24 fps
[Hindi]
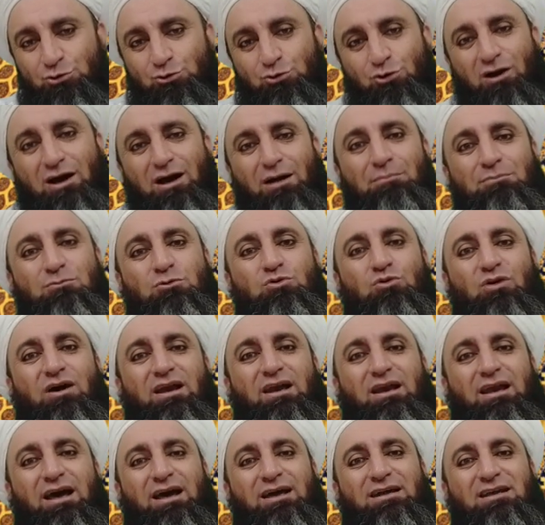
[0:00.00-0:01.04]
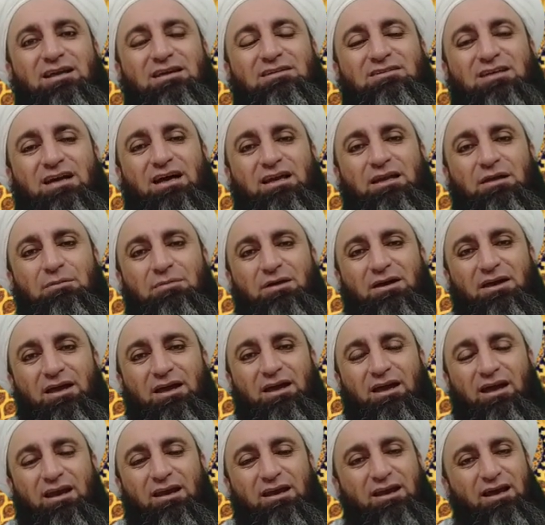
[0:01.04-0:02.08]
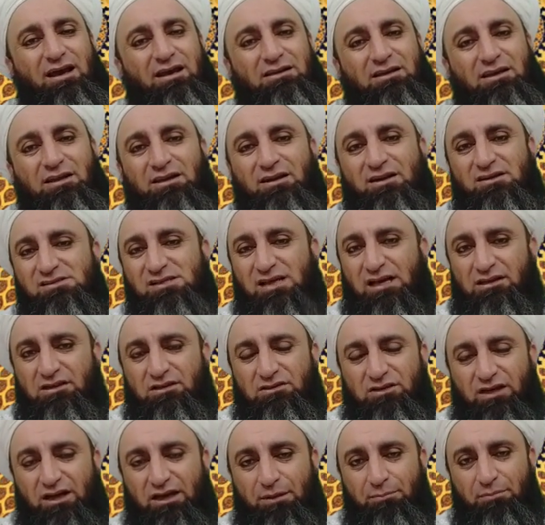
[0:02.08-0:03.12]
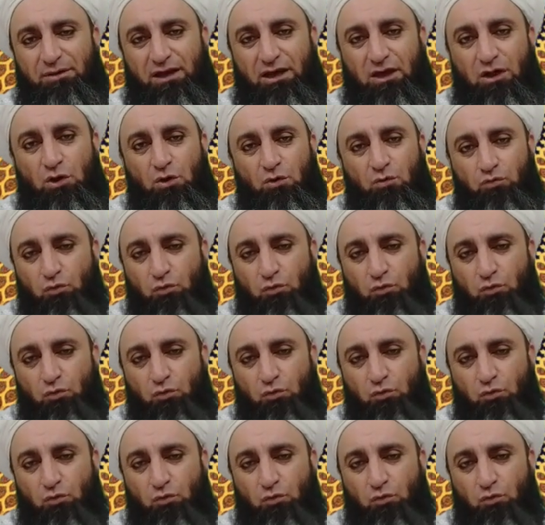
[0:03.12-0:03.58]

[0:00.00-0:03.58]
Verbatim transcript: तो हम तो अल्लाह की तालिब है अल्लाह की रज़ा की तालिब है